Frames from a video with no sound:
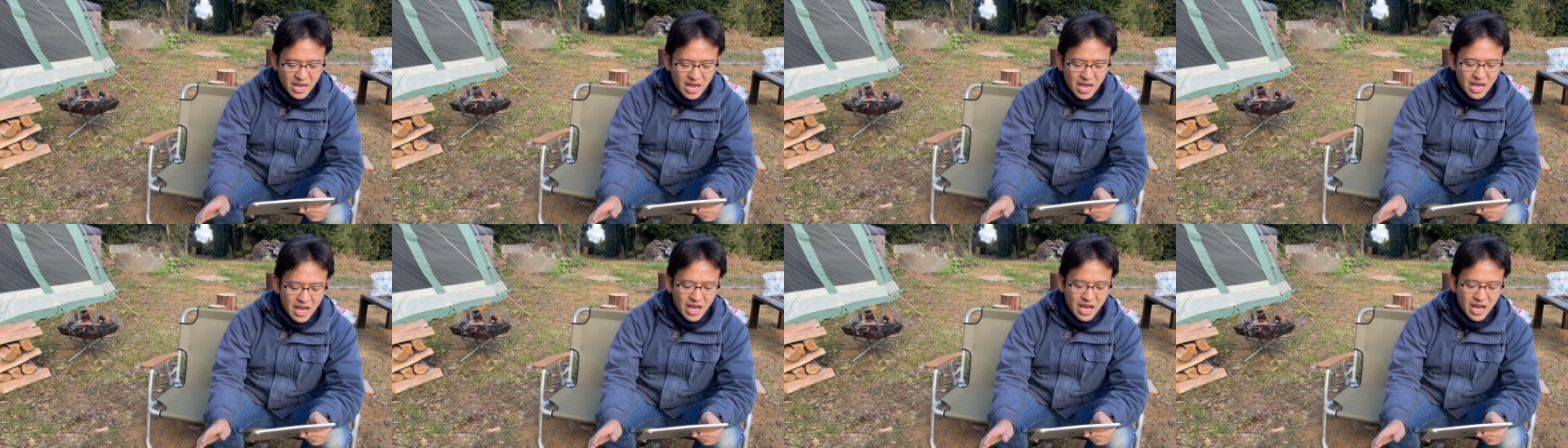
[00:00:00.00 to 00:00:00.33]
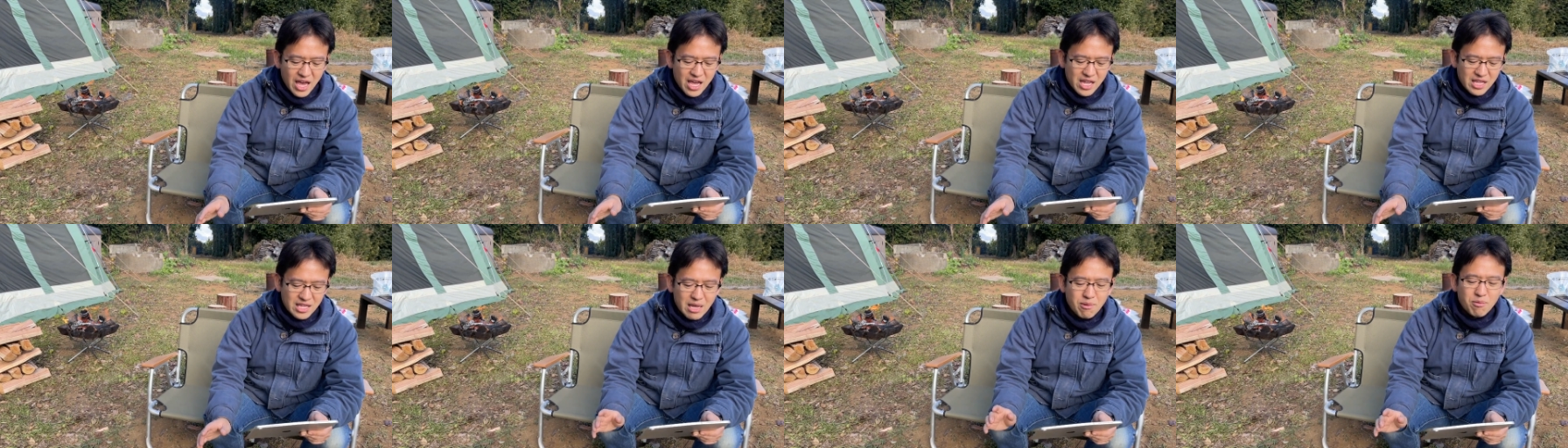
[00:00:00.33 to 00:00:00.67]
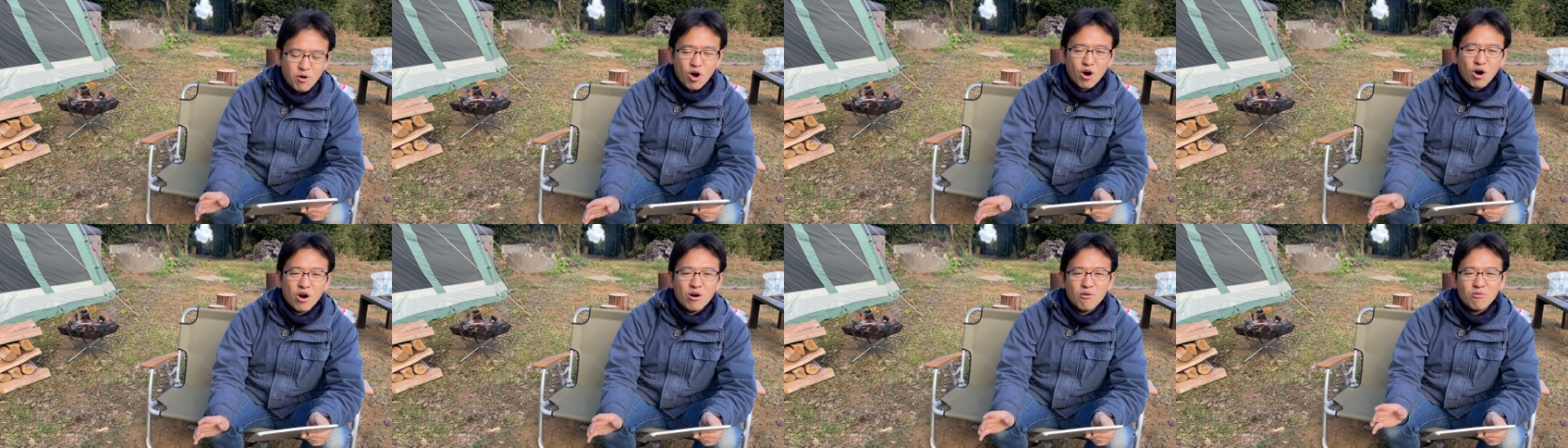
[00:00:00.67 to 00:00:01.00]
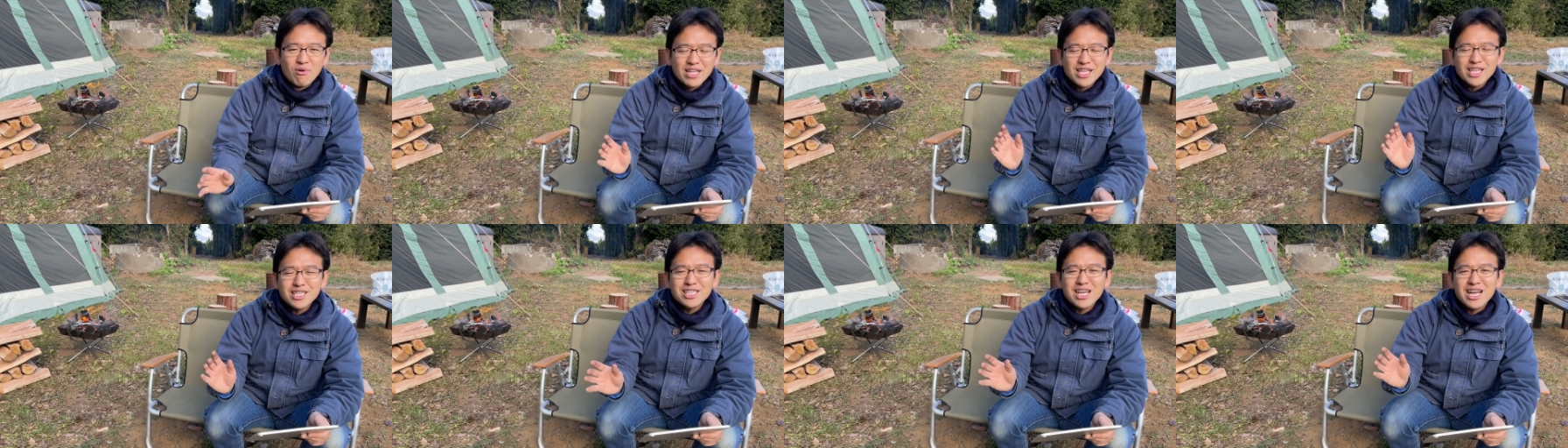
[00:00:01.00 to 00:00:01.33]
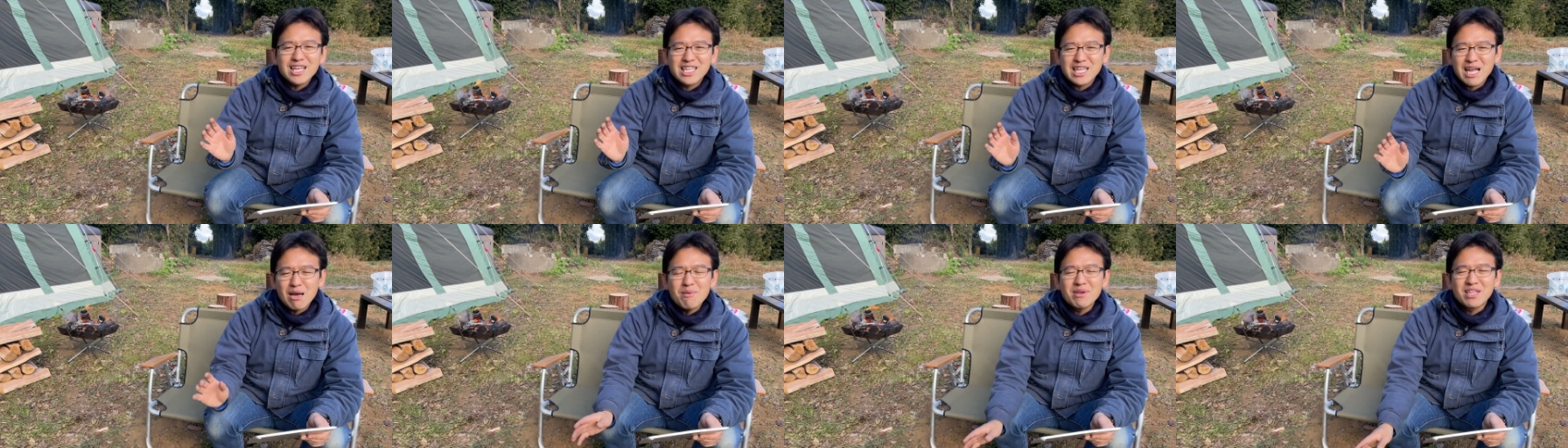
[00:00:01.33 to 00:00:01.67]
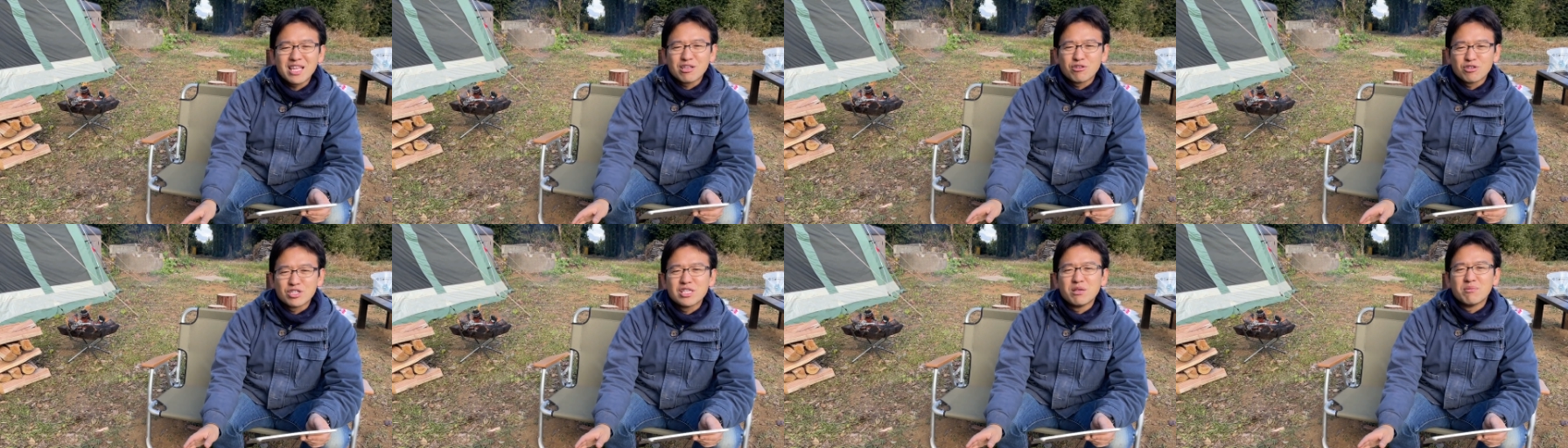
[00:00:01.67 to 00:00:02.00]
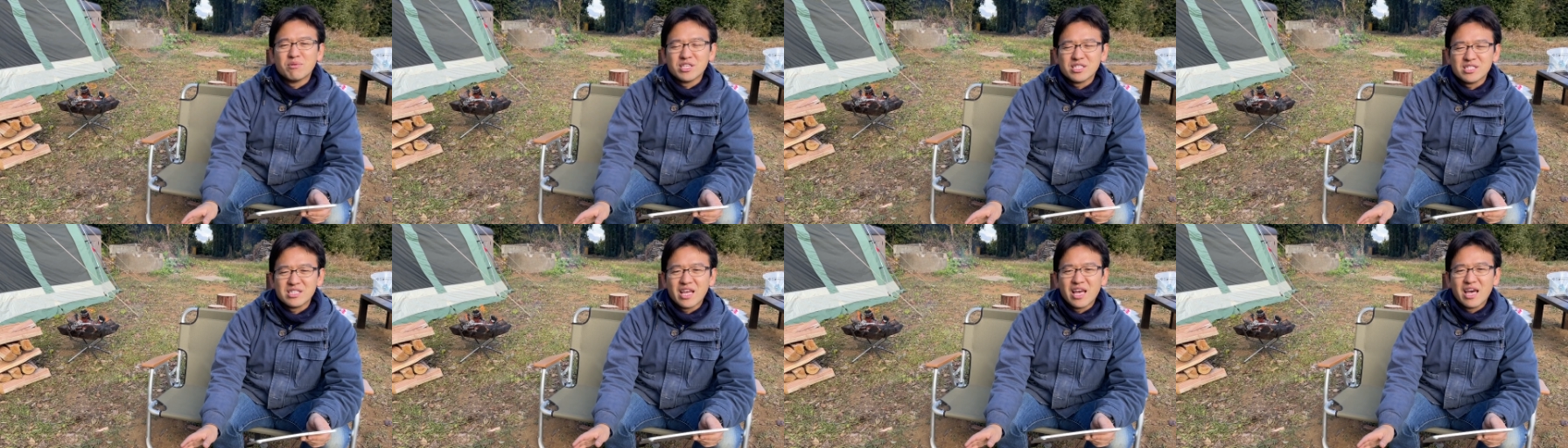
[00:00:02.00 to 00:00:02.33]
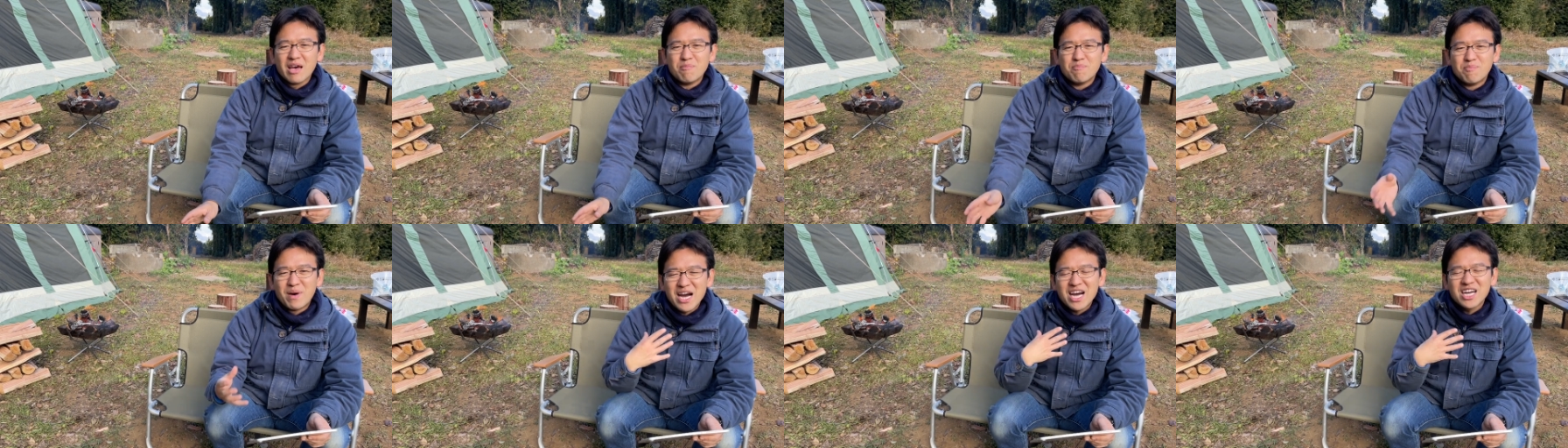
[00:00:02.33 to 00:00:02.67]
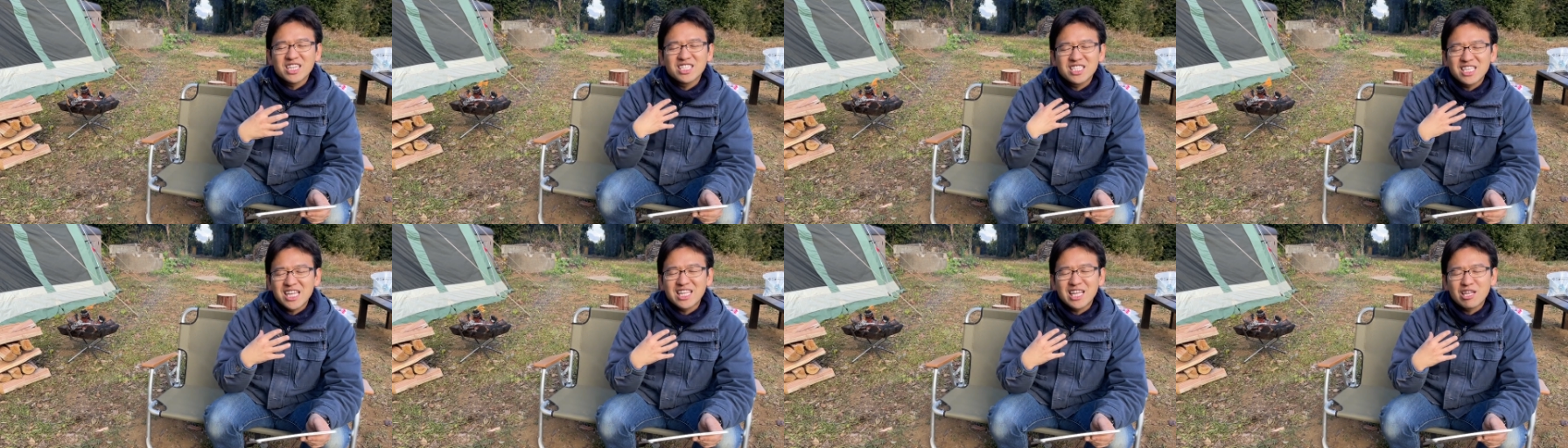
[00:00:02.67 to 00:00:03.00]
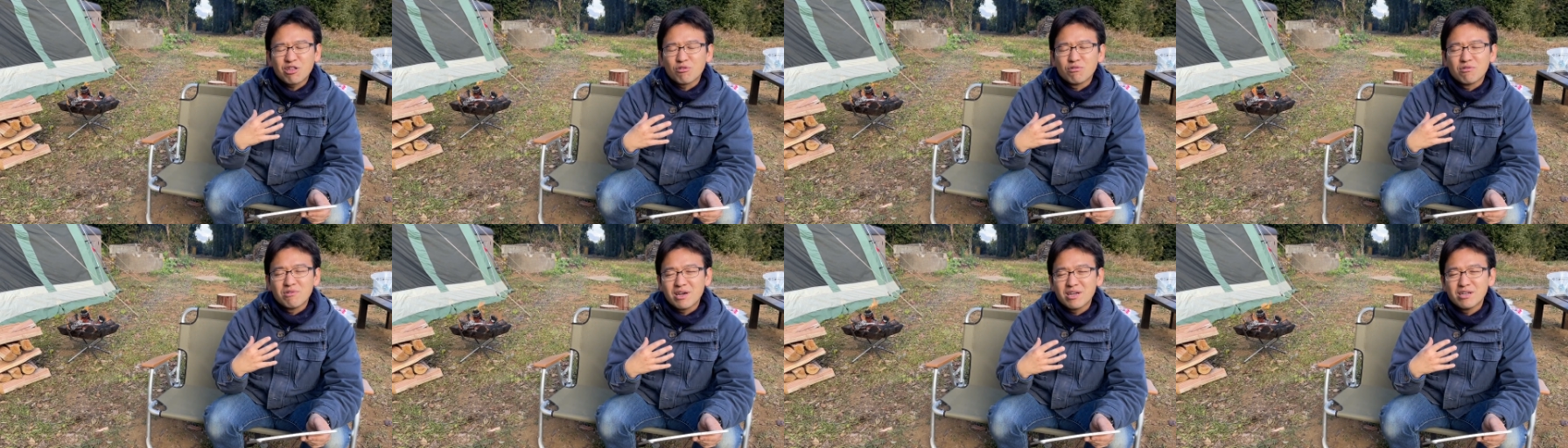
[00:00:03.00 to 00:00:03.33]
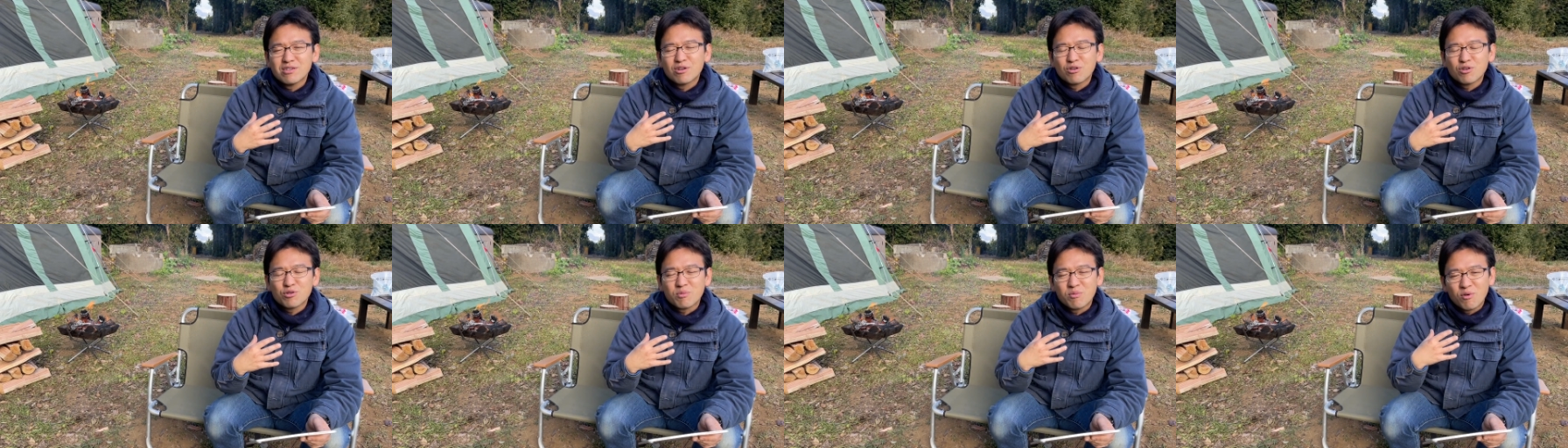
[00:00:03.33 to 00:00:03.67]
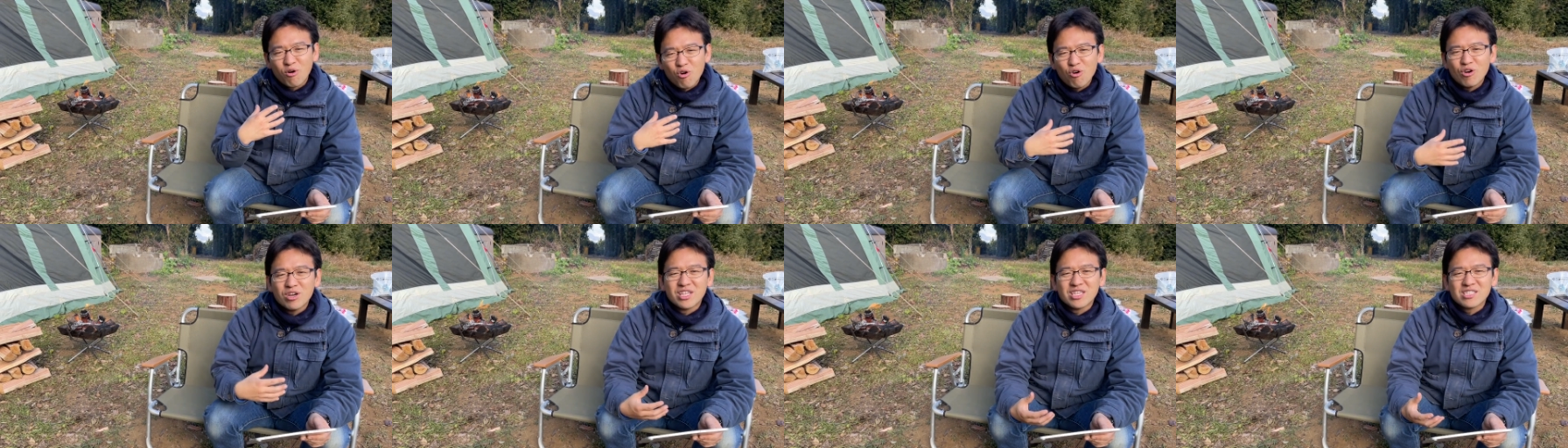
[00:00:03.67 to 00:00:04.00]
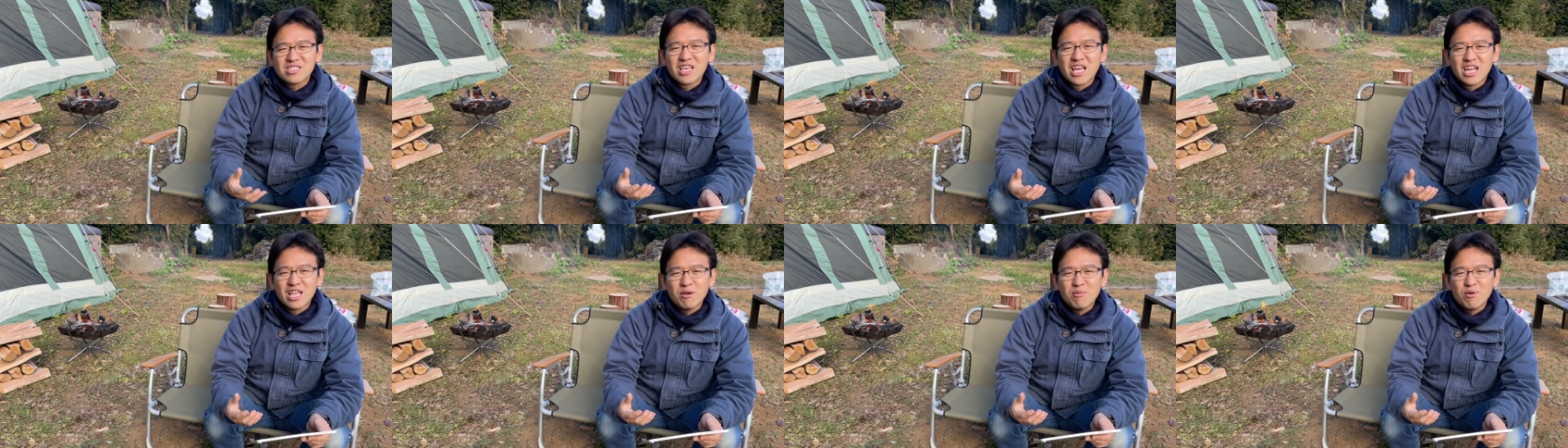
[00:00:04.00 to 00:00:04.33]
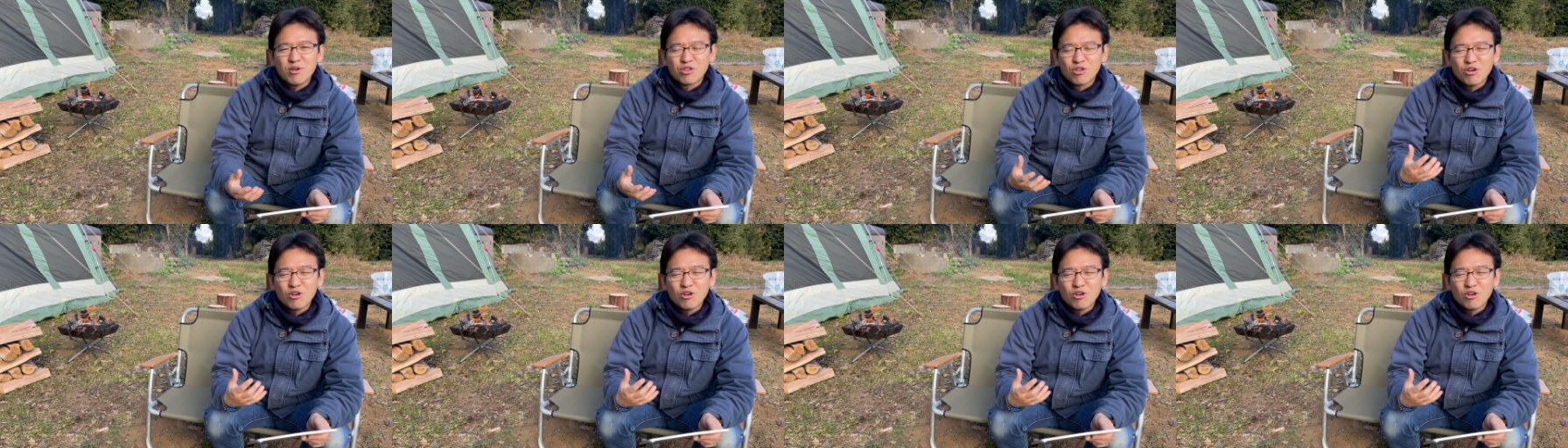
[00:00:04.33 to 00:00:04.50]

えー、でも私が食べたとしてもですねバカ舌だと言われることも多いですけれども、